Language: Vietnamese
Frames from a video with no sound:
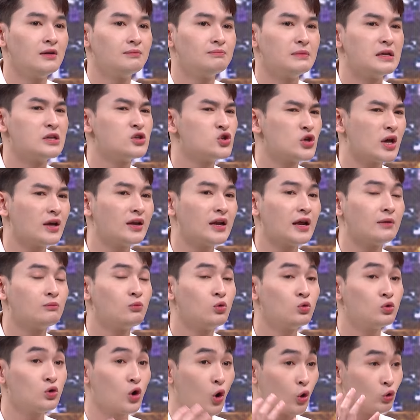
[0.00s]
bị chết em
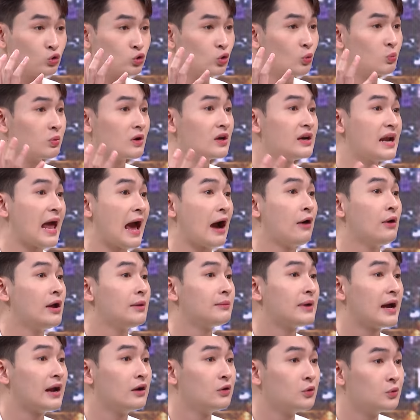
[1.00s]
muốn nổ tung cái não
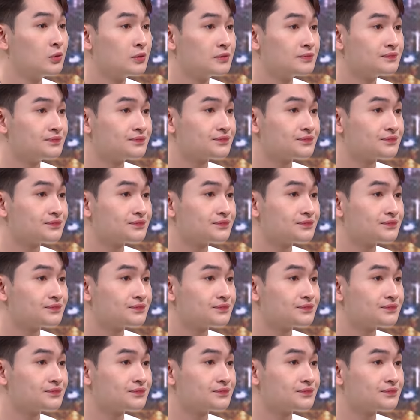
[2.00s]
em ra luôn